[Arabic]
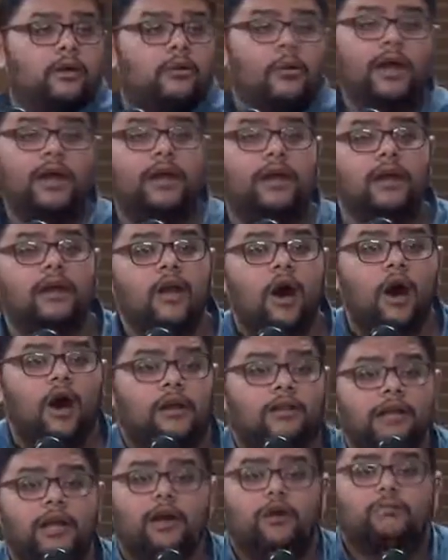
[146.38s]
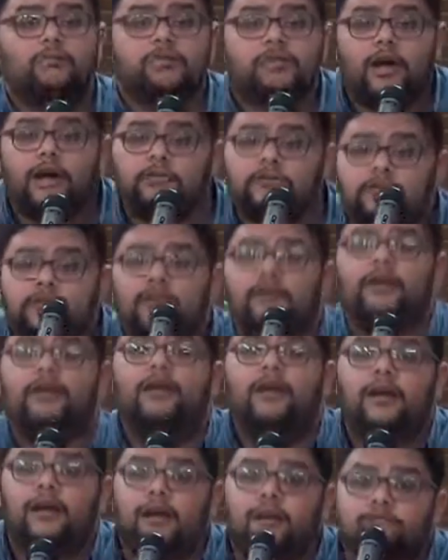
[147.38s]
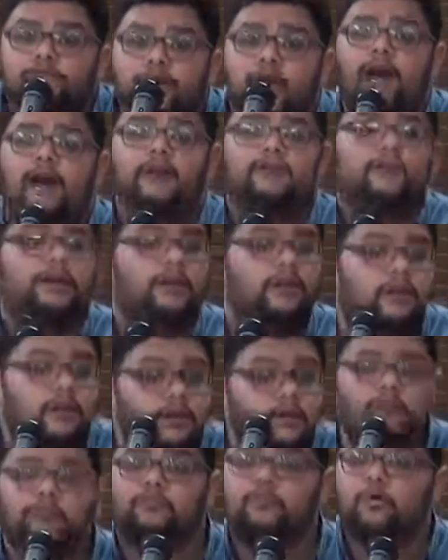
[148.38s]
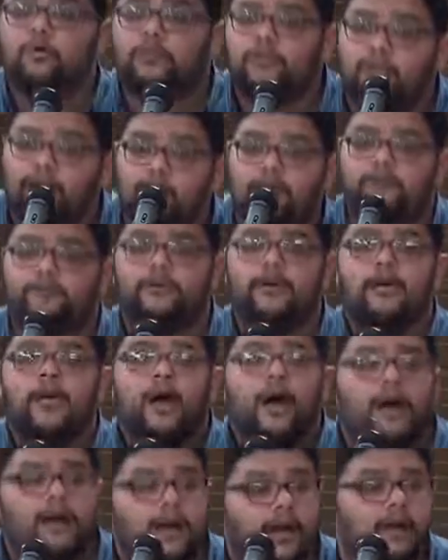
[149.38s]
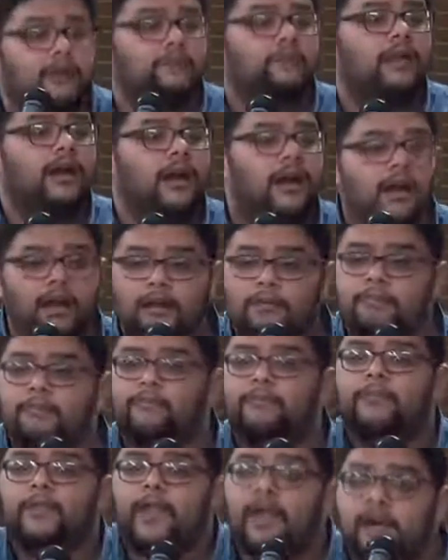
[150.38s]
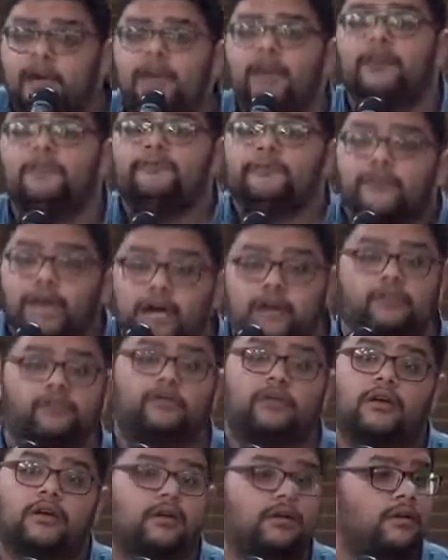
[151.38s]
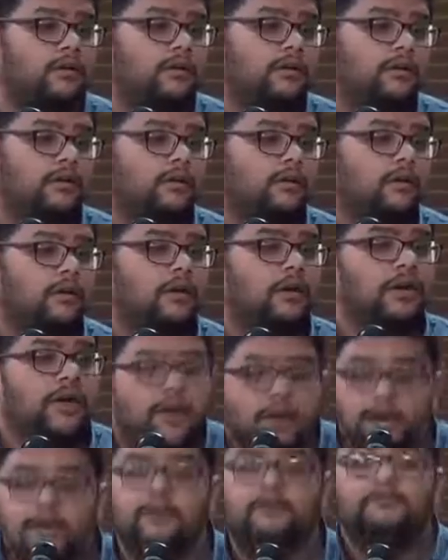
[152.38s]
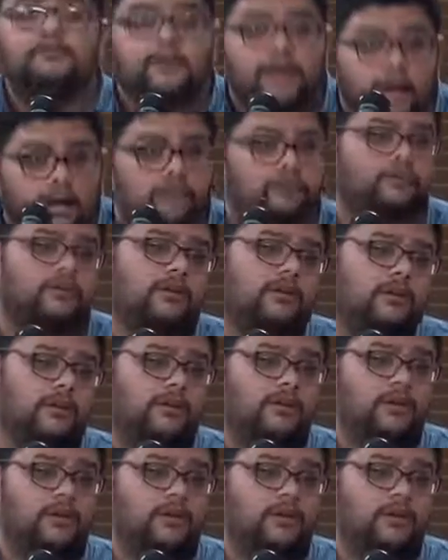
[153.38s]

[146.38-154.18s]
واحنا النهارده لو مش حاسين ان احنا شعب جديد مختلف عن هذا العالم احنا في كارثه احنا في كارثه